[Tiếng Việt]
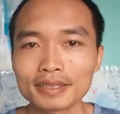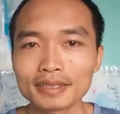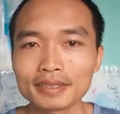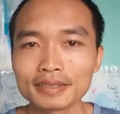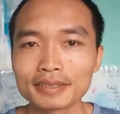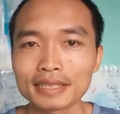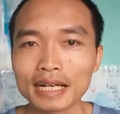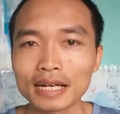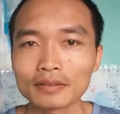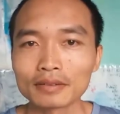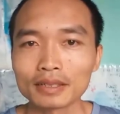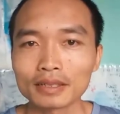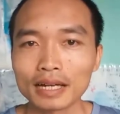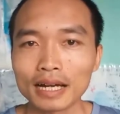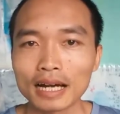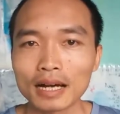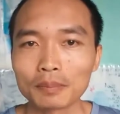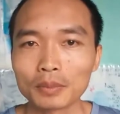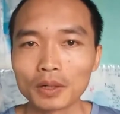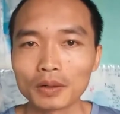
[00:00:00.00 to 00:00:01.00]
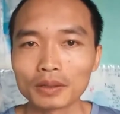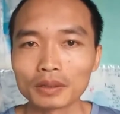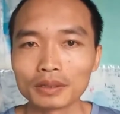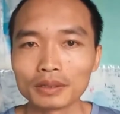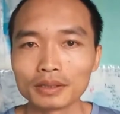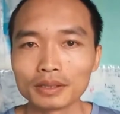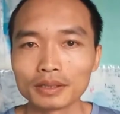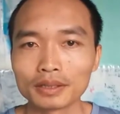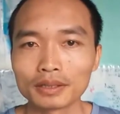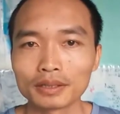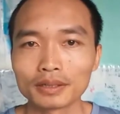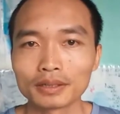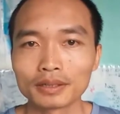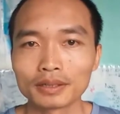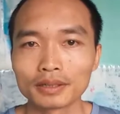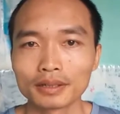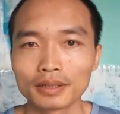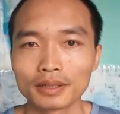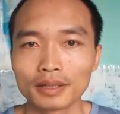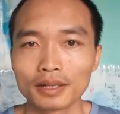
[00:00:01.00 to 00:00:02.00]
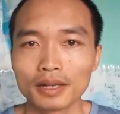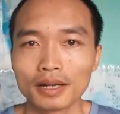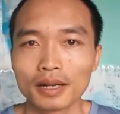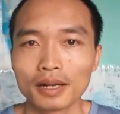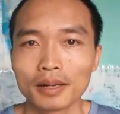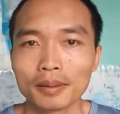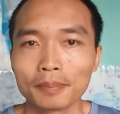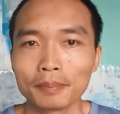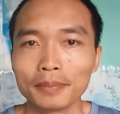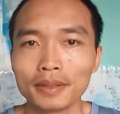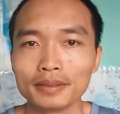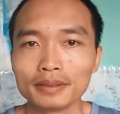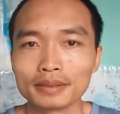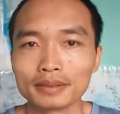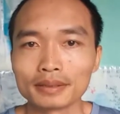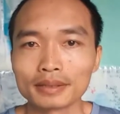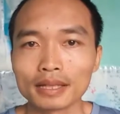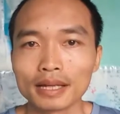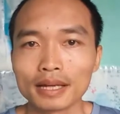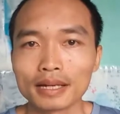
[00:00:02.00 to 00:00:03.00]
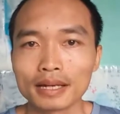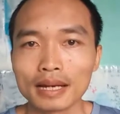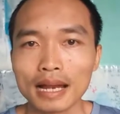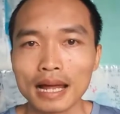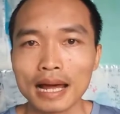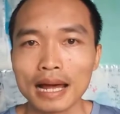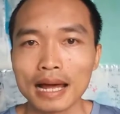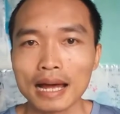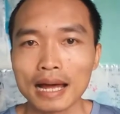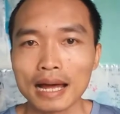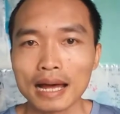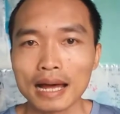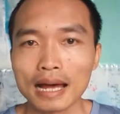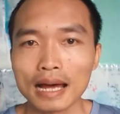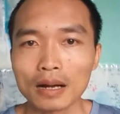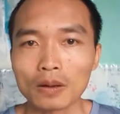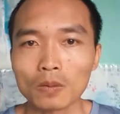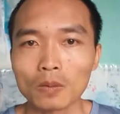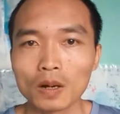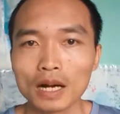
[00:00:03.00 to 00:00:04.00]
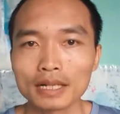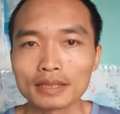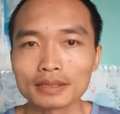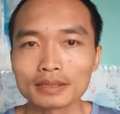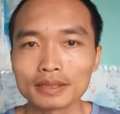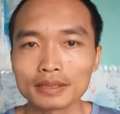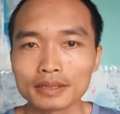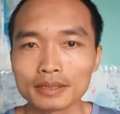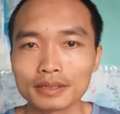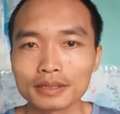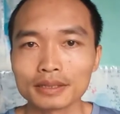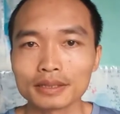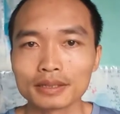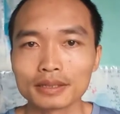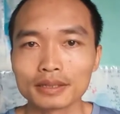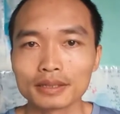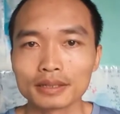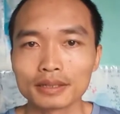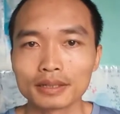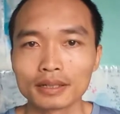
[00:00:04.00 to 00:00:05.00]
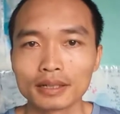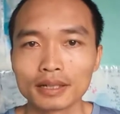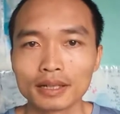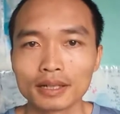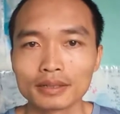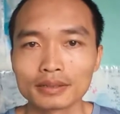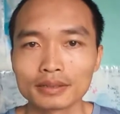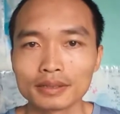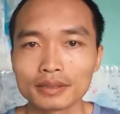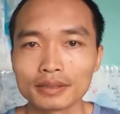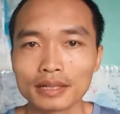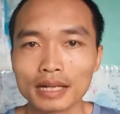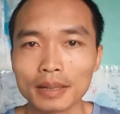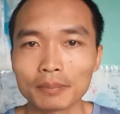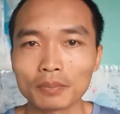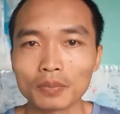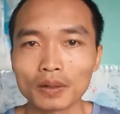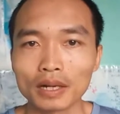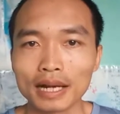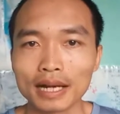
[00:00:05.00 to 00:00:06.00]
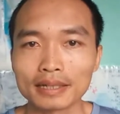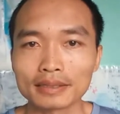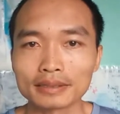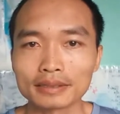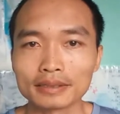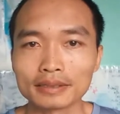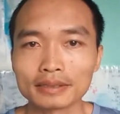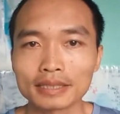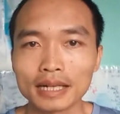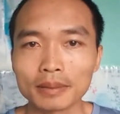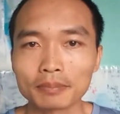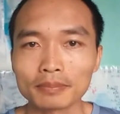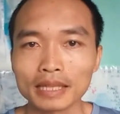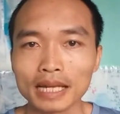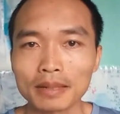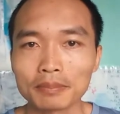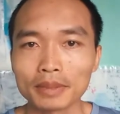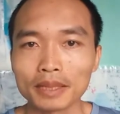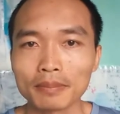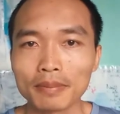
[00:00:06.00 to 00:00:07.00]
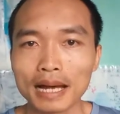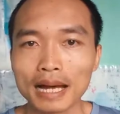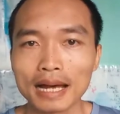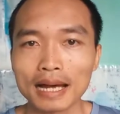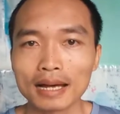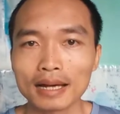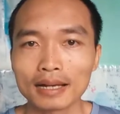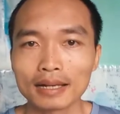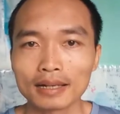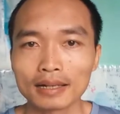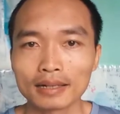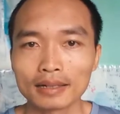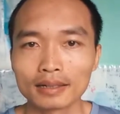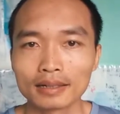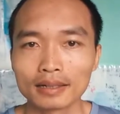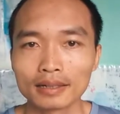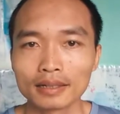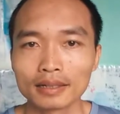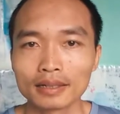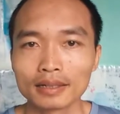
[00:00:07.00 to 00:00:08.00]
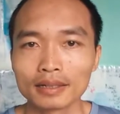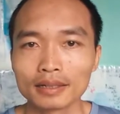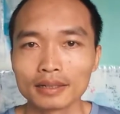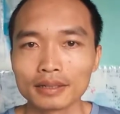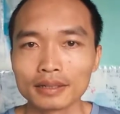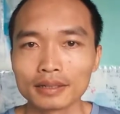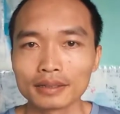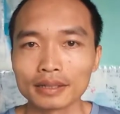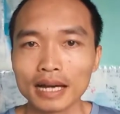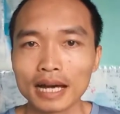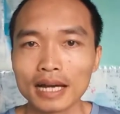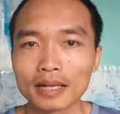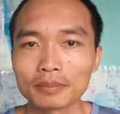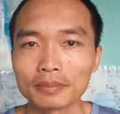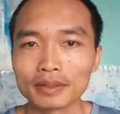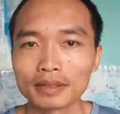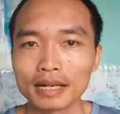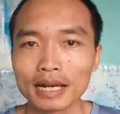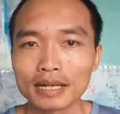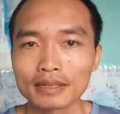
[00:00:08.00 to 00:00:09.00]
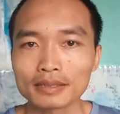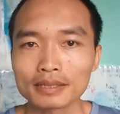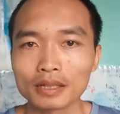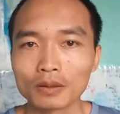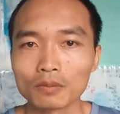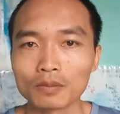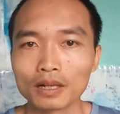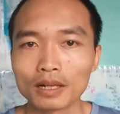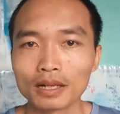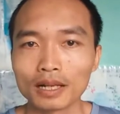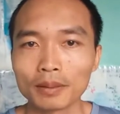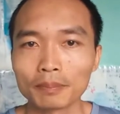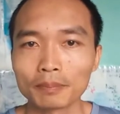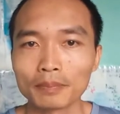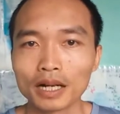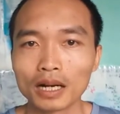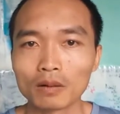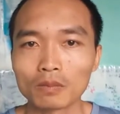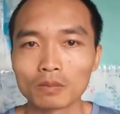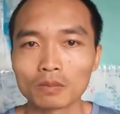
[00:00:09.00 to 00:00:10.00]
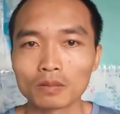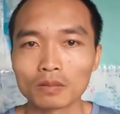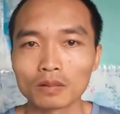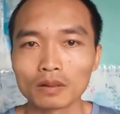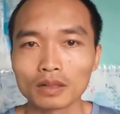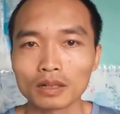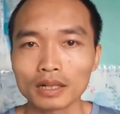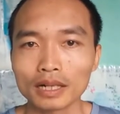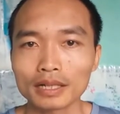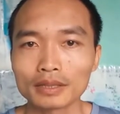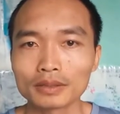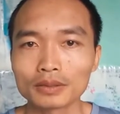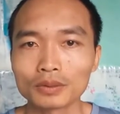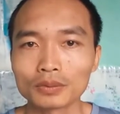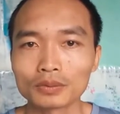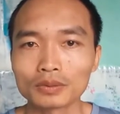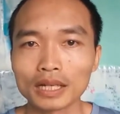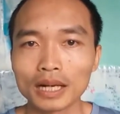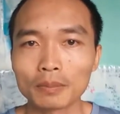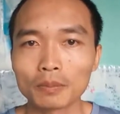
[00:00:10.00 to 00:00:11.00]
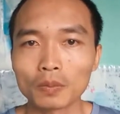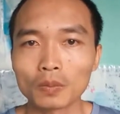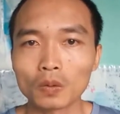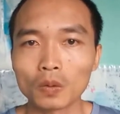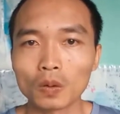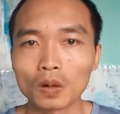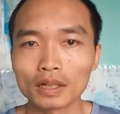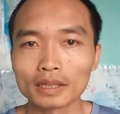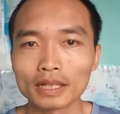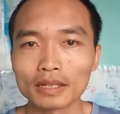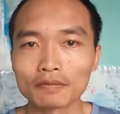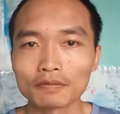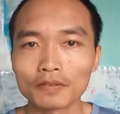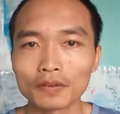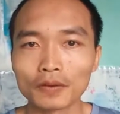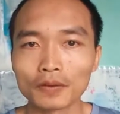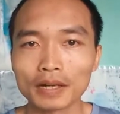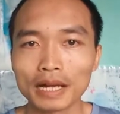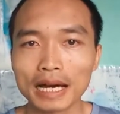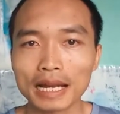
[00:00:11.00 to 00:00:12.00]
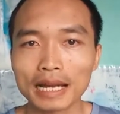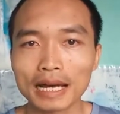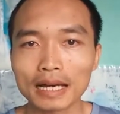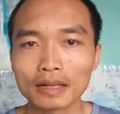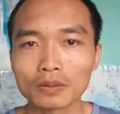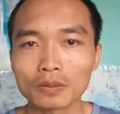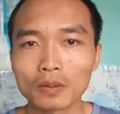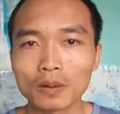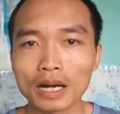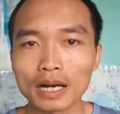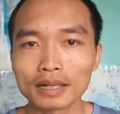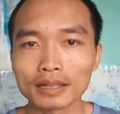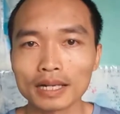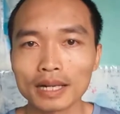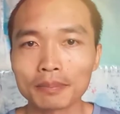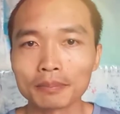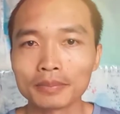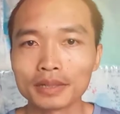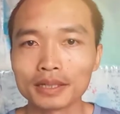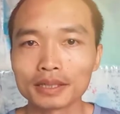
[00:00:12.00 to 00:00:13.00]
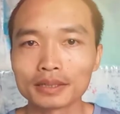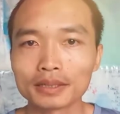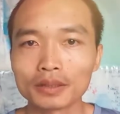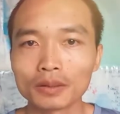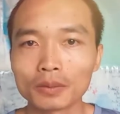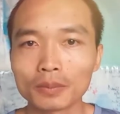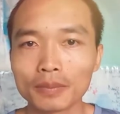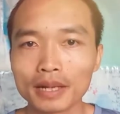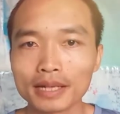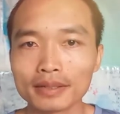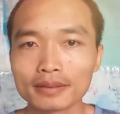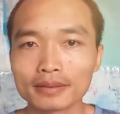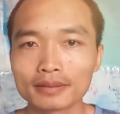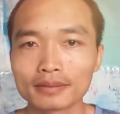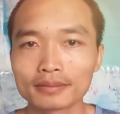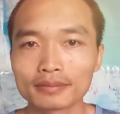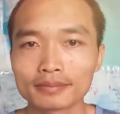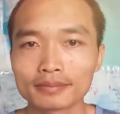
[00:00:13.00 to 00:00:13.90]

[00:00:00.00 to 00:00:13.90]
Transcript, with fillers: Xin chào tất cả mọi người. Mình tên là Hà Quang Chí, sinh năm một nghìn chín trăm tám mươi ba. Hiện tại mình đang sống ở Lâm Đồng, cách trung tâm của thành phố Đà Lạt khoảng năm mươi ki lô mét.